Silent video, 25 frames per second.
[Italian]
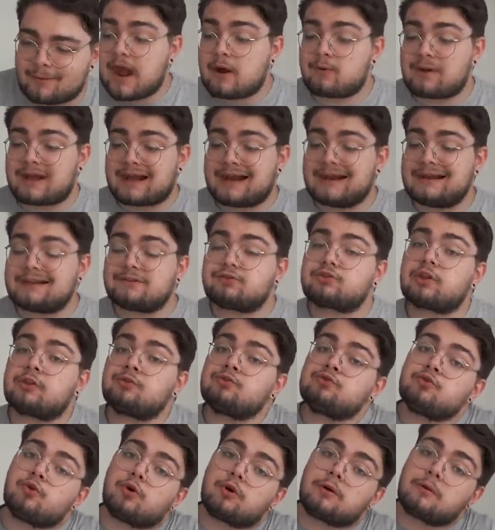È una galletta
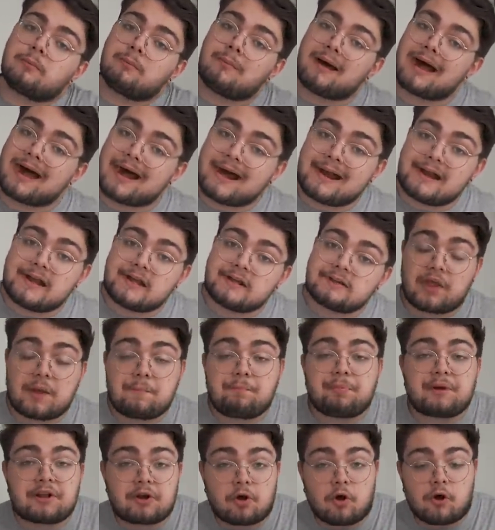normale che
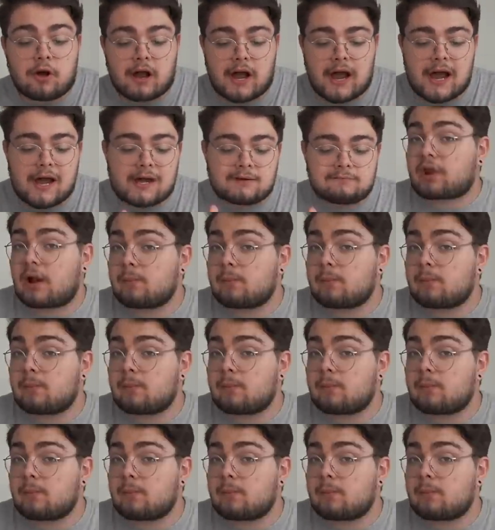però ha